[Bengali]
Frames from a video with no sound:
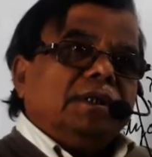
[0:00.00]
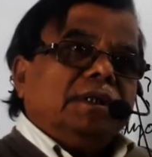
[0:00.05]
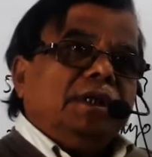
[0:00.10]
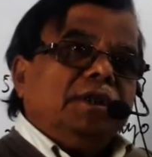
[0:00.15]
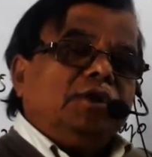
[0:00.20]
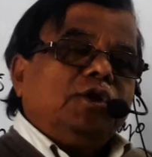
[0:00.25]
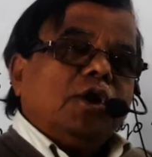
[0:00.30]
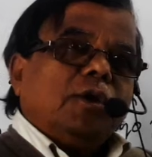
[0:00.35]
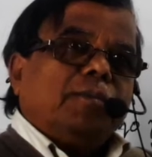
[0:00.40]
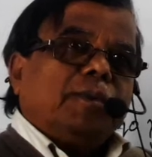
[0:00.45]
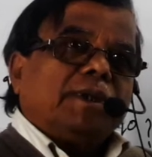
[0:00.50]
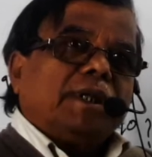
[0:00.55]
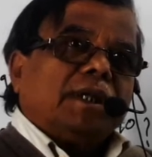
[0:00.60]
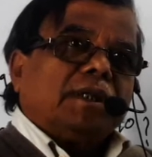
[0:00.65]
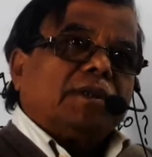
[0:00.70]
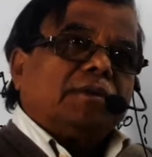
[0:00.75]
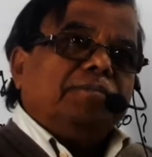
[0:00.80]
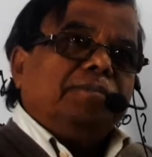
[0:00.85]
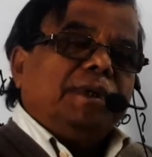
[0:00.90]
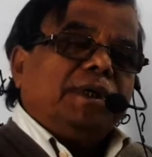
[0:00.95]
দ্বিতীয়
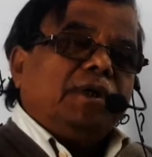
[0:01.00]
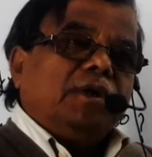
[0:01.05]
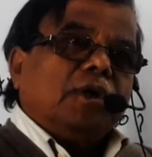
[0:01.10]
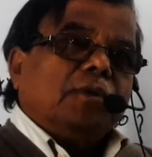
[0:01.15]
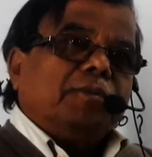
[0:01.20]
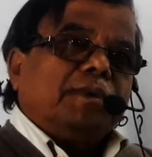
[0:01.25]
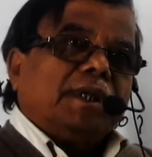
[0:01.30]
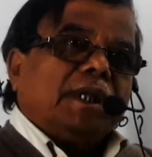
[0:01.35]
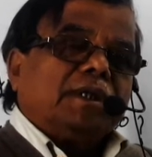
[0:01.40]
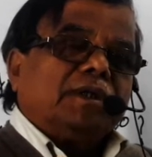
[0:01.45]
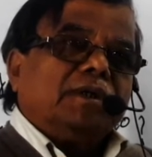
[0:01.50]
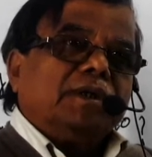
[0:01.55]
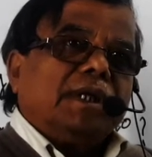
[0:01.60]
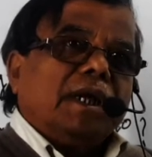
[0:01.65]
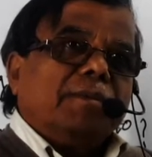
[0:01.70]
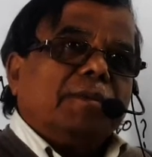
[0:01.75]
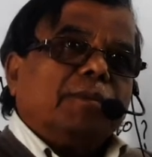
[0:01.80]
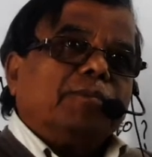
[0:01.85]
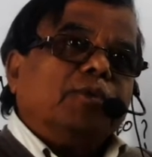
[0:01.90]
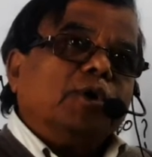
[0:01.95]
পদার্থ বিক্রিয়ক পদার্থটি
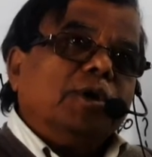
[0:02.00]
আমরা